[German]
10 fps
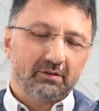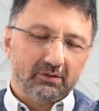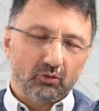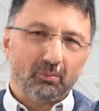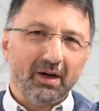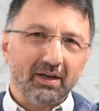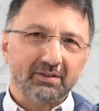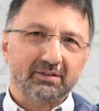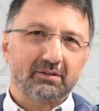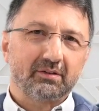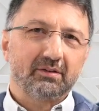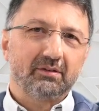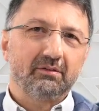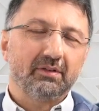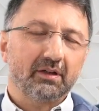äh, normal ist,
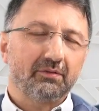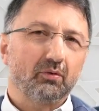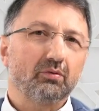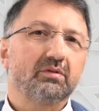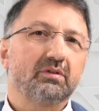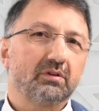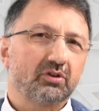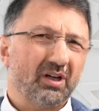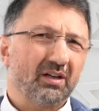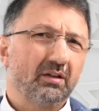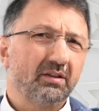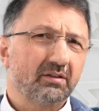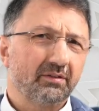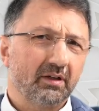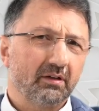wäre für uns eine starke
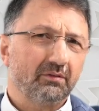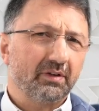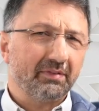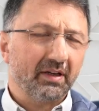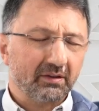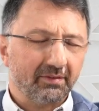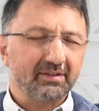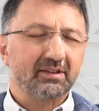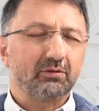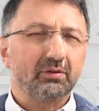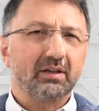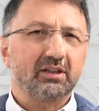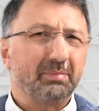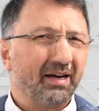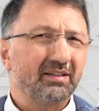Hitzewelle. Wir wären quasi
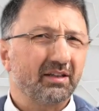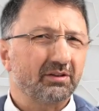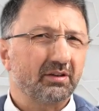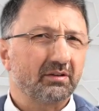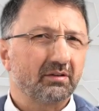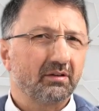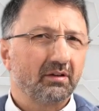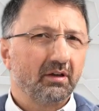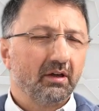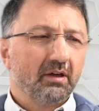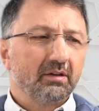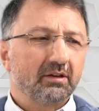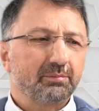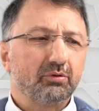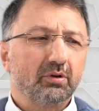gesundheitlich beeinträchtigt. Mhm.
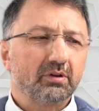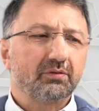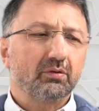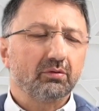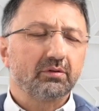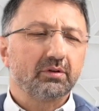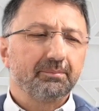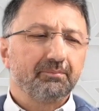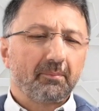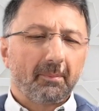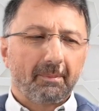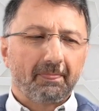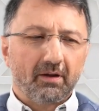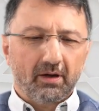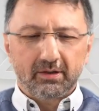Das bedeutet für uns,
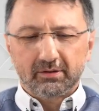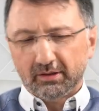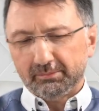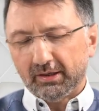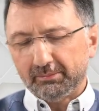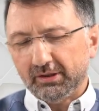ein, ein, ein